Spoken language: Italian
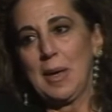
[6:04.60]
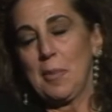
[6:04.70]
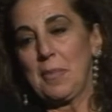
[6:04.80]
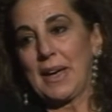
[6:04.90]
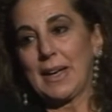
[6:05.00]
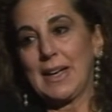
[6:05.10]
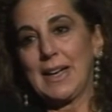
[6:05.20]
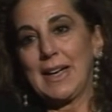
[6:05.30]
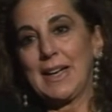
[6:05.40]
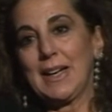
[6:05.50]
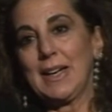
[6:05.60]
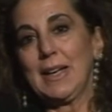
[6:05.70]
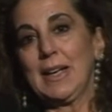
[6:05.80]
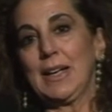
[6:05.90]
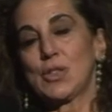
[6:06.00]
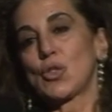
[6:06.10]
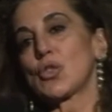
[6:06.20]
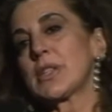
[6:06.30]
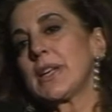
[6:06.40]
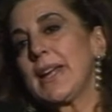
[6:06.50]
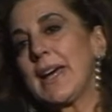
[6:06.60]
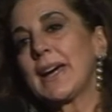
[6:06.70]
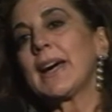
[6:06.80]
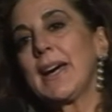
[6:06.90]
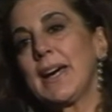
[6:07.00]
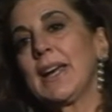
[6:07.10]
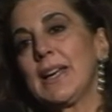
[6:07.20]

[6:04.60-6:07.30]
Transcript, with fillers: per eh, sostenere